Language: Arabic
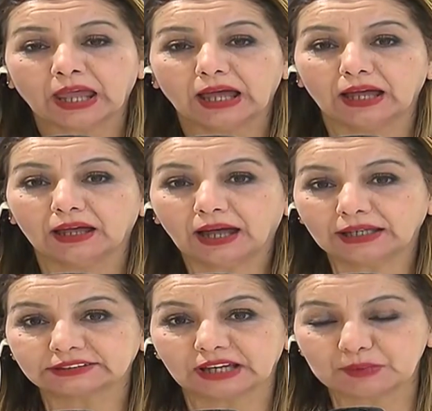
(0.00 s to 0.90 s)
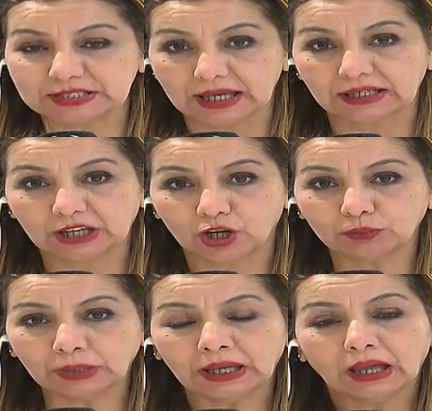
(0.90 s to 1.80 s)
آه، حتى مساء
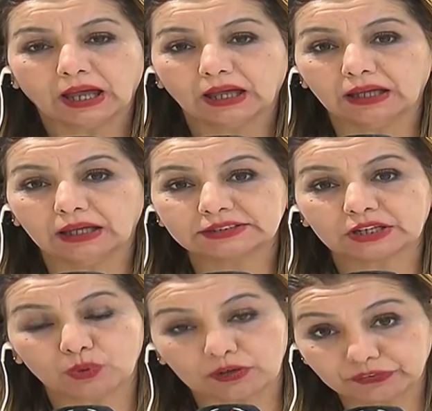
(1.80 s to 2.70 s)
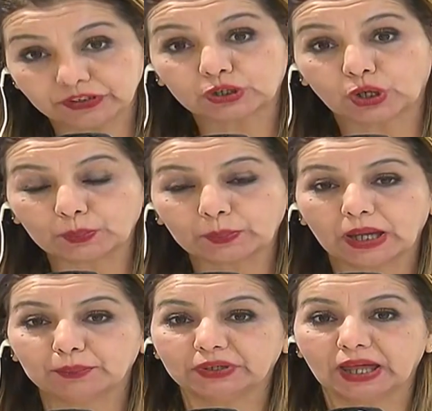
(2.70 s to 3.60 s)
اليوم آه، سنوافيكم
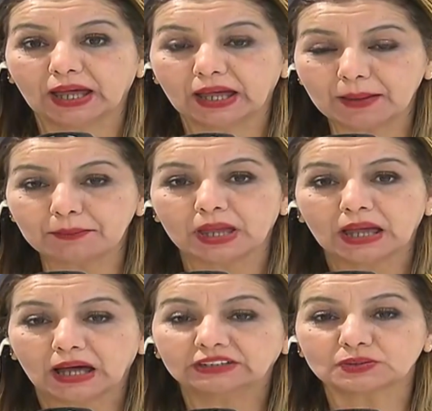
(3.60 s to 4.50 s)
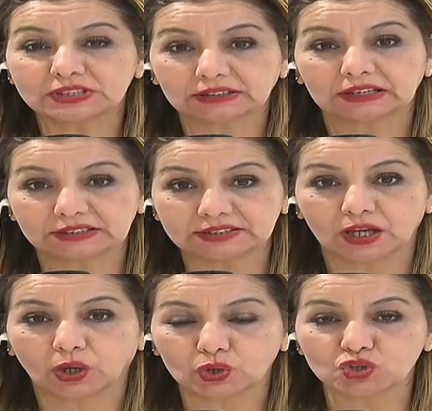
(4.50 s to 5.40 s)
بأهم التوصيات التي
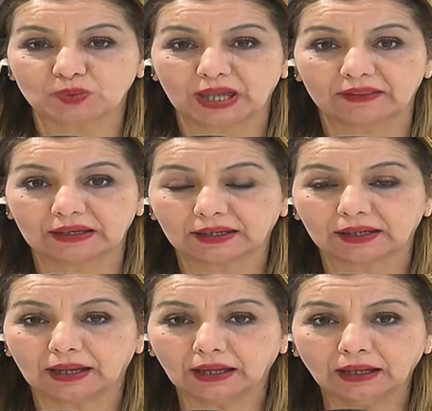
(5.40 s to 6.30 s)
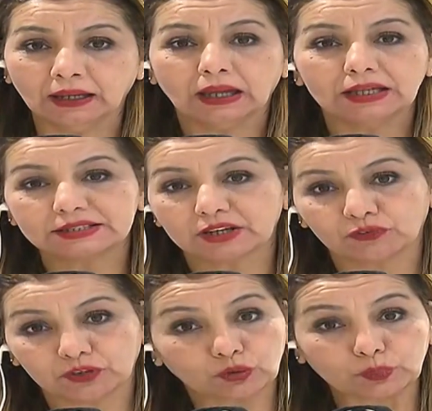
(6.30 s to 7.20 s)
سيخرج بهذا اللقاء
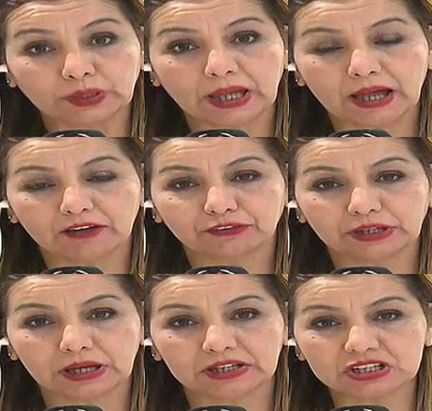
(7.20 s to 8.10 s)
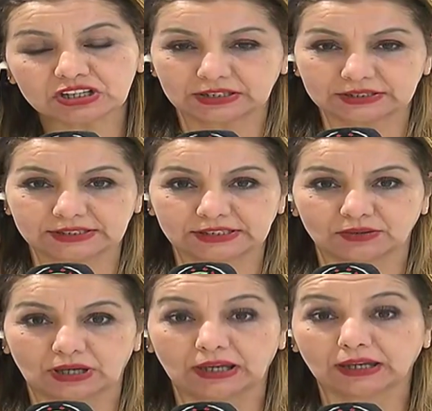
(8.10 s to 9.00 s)
سنوفيكم بها في النشرات
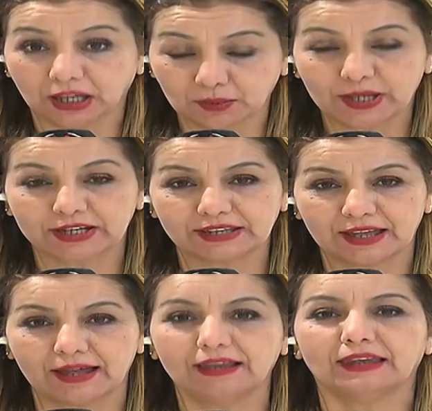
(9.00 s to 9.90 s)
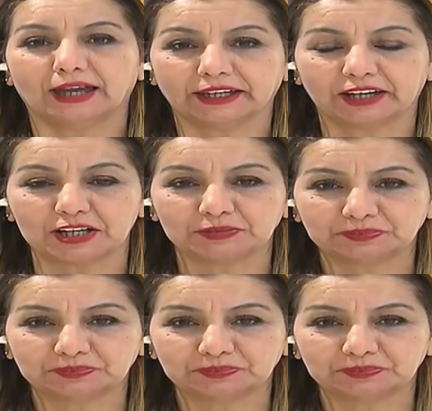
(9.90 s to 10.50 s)
الإخبارية اللاحقة